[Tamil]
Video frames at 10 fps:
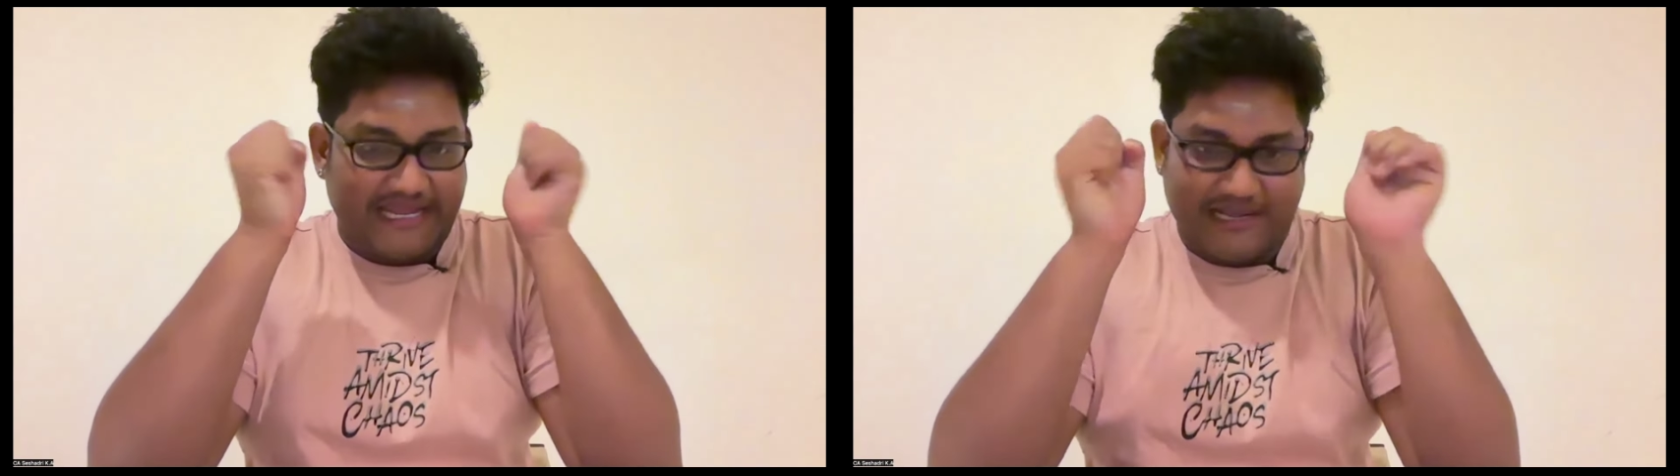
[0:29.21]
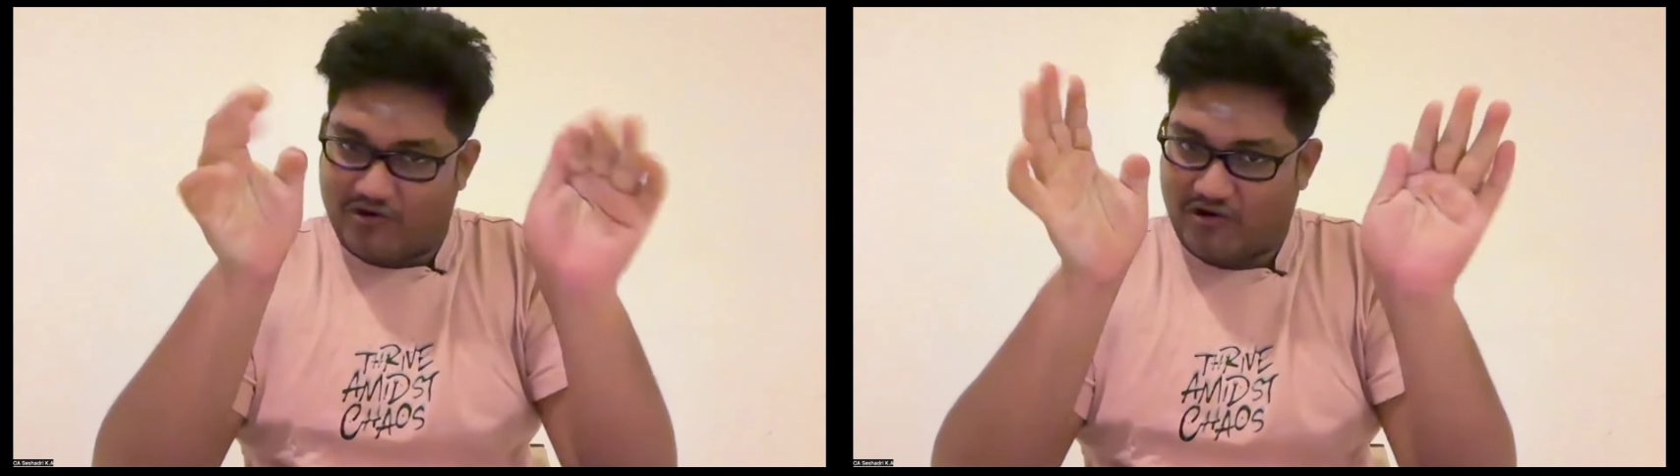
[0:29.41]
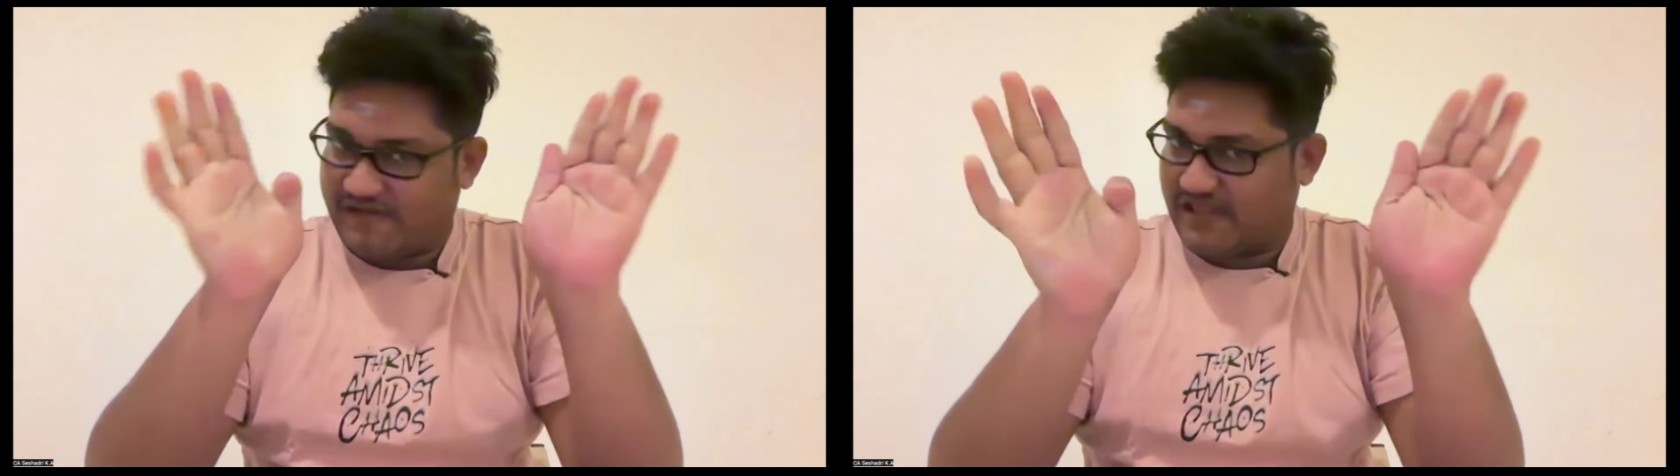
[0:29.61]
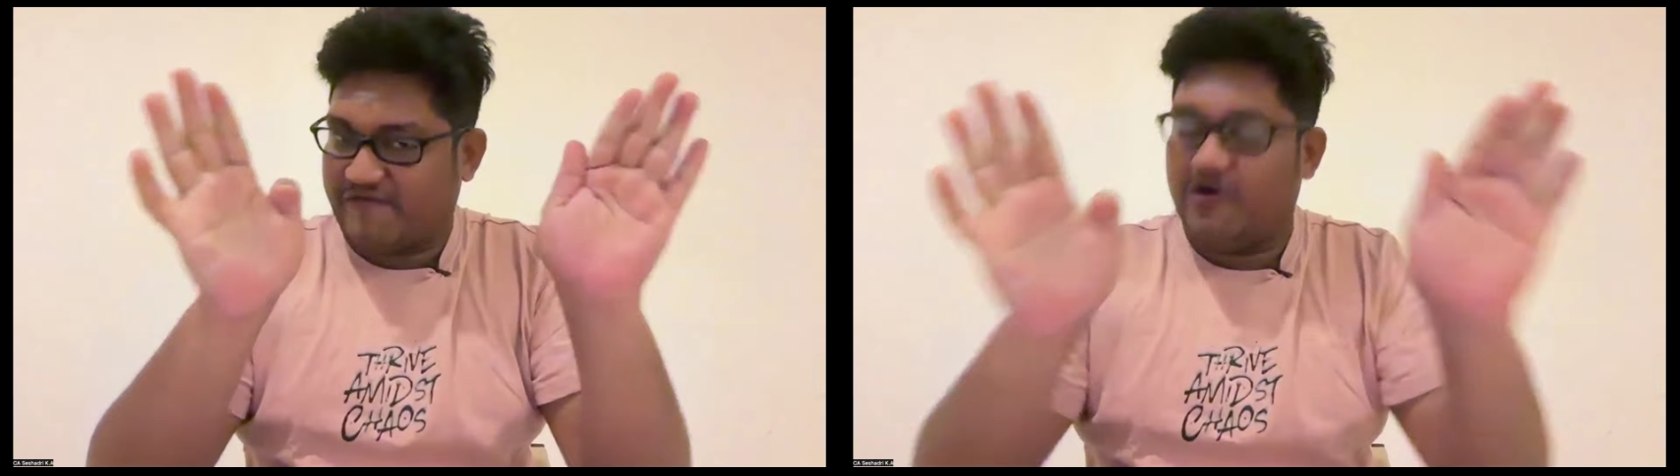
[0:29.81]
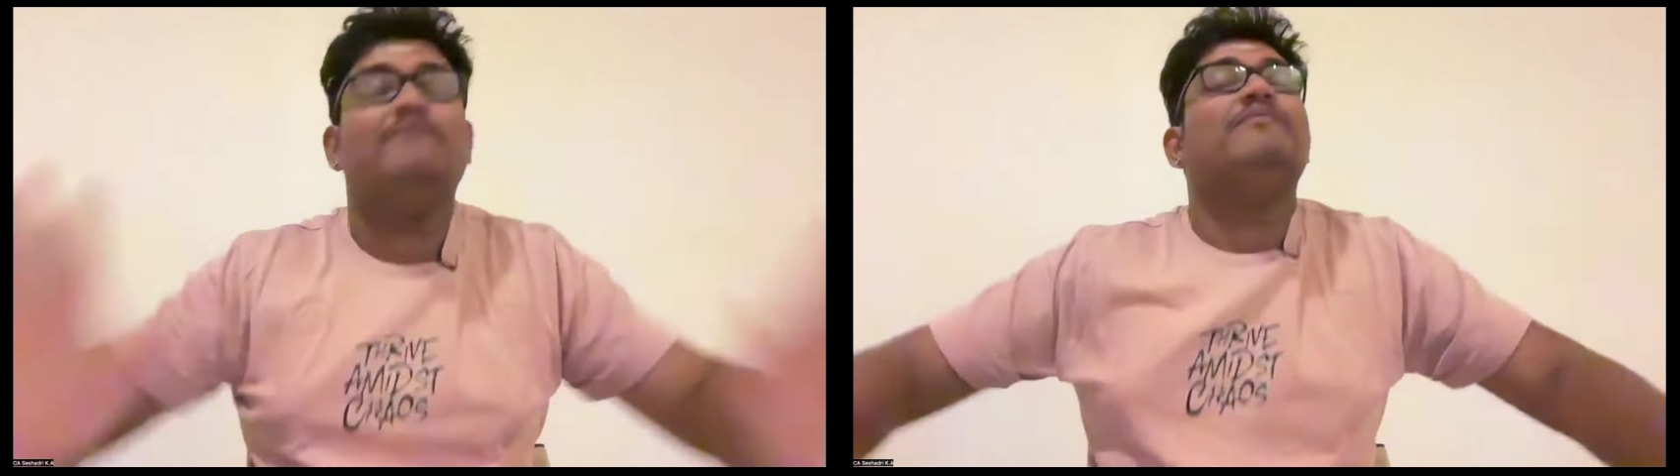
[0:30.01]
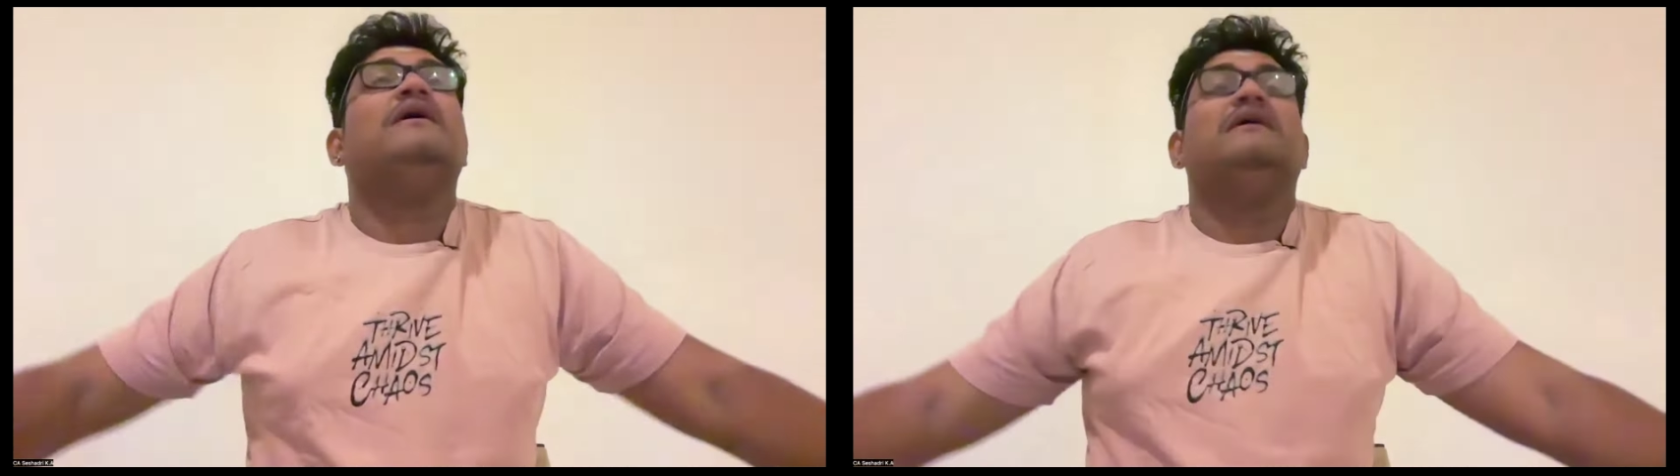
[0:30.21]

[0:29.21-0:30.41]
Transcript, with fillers: நீங்க இருக்கணும் ஃபர்ஸ்ட் ஆஃப் ஆல்